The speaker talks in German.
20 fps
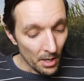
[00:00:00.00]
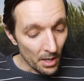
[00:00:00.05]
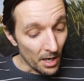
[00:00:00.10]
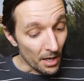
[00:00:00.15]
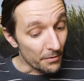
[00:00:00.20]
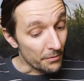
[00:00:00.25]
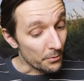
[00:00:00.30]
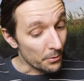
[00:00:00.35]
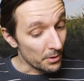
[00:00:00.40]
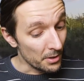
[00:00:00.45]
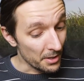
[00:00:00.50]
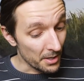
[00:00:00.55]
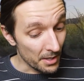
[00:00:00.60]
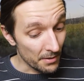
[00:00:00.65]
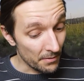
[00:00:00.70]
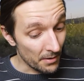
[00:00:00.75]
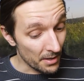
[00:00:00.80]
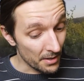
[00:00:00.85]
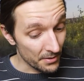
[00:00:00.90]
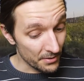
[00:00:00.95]

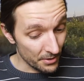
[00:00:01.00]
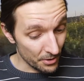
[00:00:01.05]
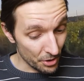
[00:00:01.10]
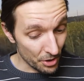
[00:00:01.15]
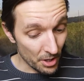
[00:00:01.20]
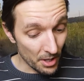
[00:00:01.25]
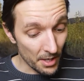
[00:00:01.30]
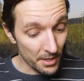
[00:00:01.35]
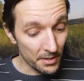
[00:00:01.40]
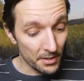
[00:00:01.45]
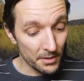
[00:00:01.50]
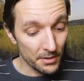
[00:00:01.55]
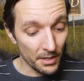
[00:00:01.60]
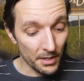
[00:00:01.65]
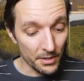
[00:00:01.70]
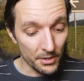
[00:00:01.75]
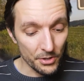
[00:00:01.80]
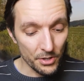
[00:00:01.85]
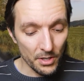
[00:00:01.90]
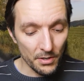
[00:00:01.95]
Erfreulicherweise schreiten die
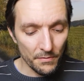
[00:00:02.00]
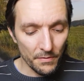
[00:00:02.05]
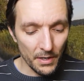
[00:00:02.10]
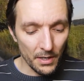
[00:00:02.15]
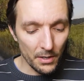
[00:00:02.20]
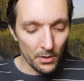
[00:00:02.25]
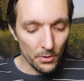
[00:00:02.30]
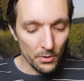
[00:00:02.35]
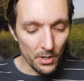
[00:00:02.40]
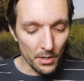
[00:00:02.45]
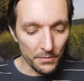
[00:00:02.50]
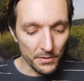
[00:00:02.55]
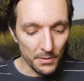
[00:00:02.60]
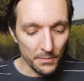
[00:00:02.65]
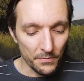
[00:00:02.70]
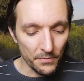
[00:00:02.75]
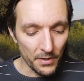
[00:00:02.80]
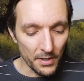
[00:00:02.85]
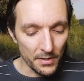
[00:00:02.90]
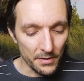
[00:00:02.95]
technische Entwicklung auf dem
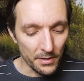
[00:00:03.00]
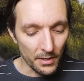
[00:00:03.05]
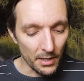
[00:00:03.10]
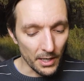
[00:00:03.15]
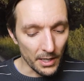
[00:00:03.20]
Feld der